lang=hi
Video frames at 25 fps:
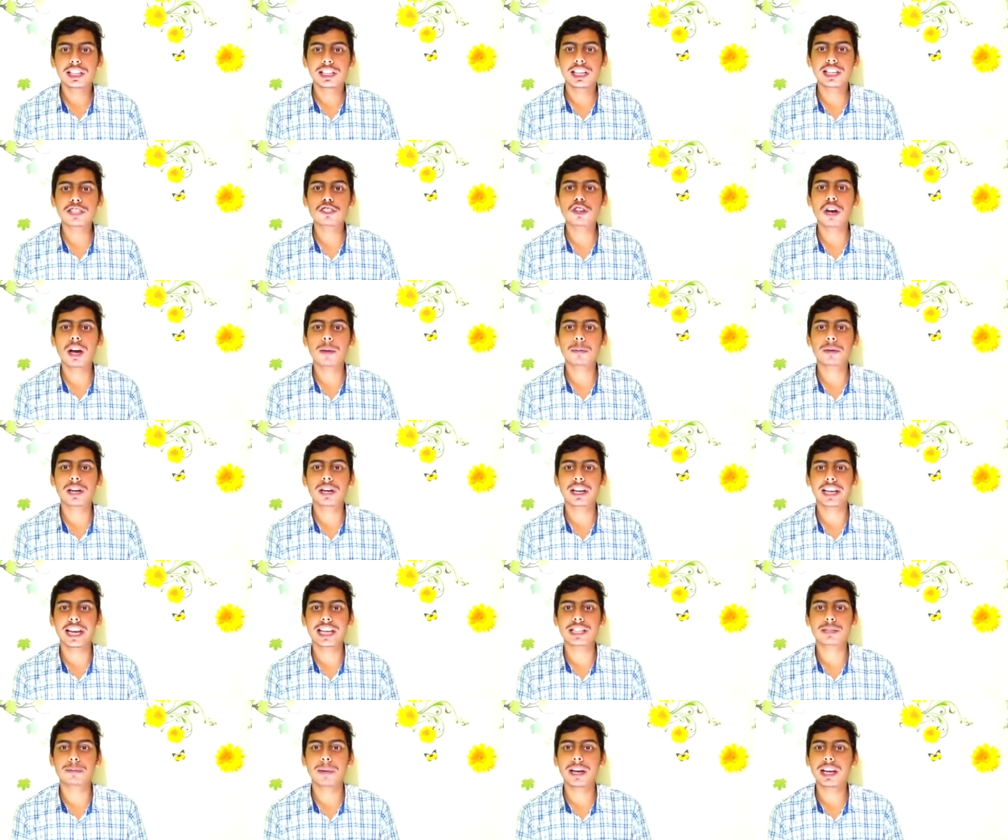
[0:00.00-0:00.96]
ये जो आपका
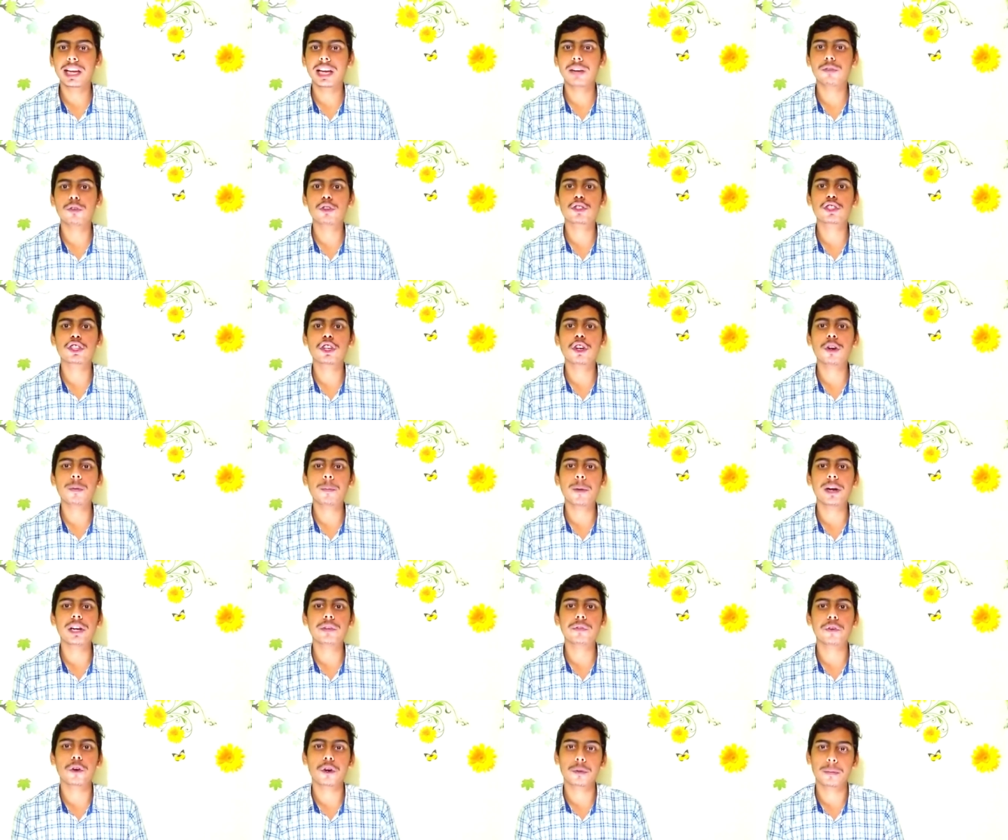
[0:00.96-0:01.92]
कैशबैक है वो जीरो
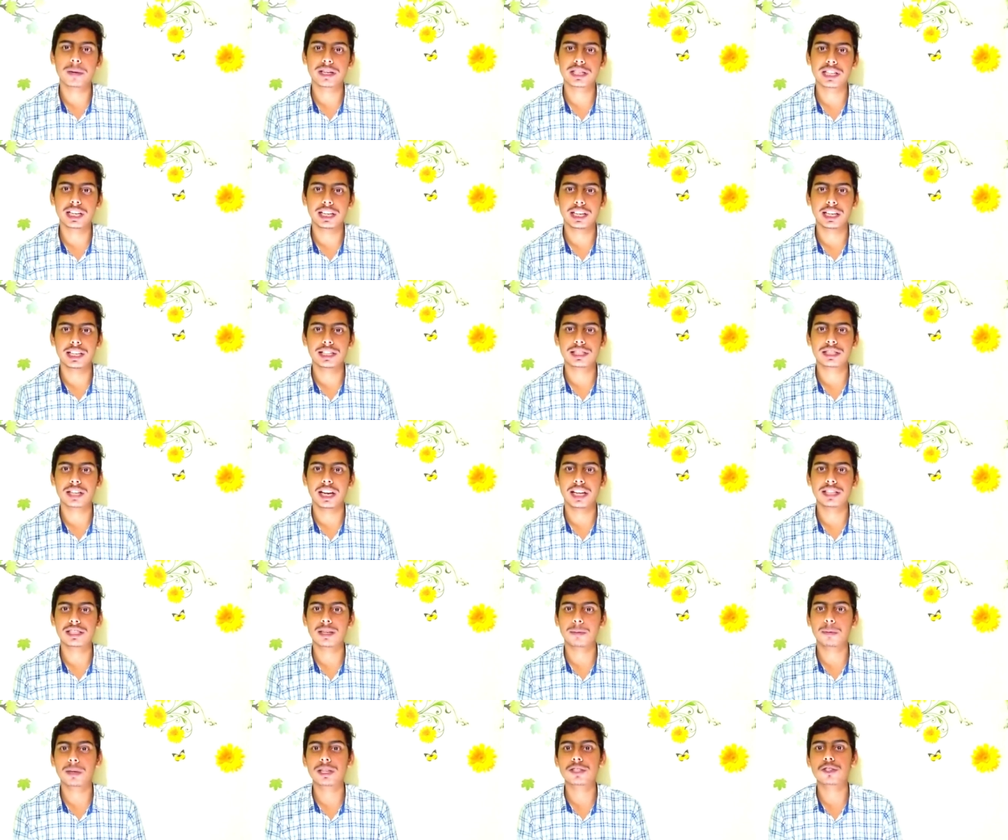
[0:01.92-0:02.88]
पॉइंट फोर परसेंटेज का है
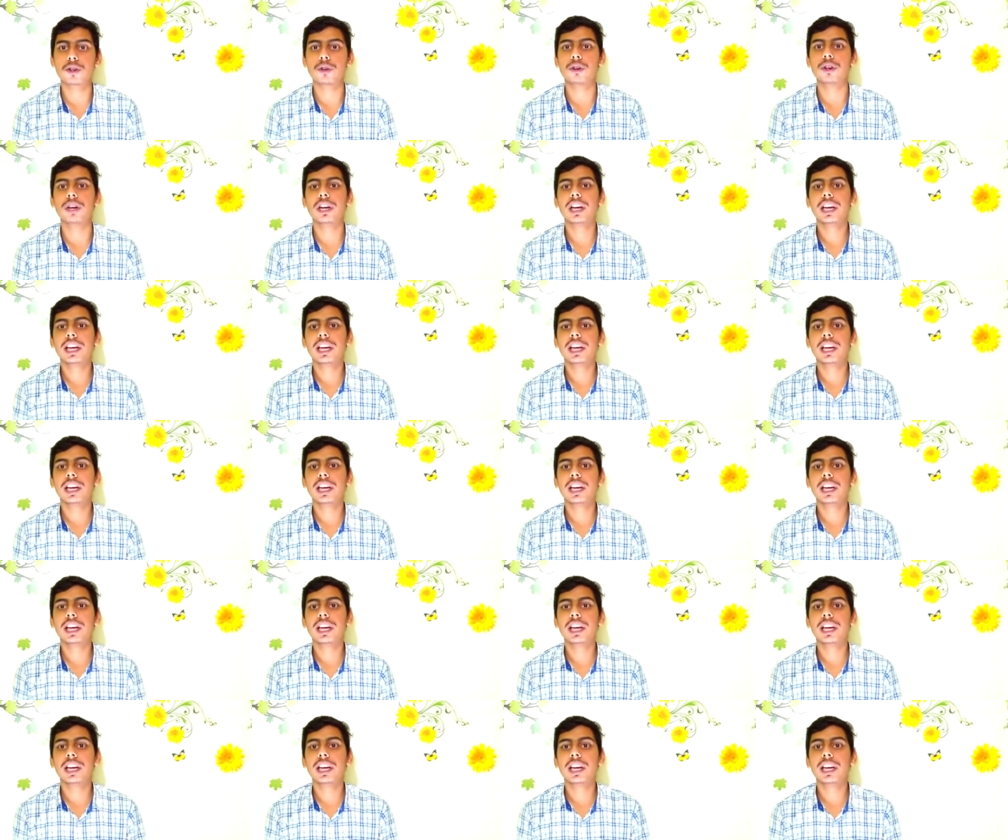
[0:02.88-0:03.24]
जबकि जो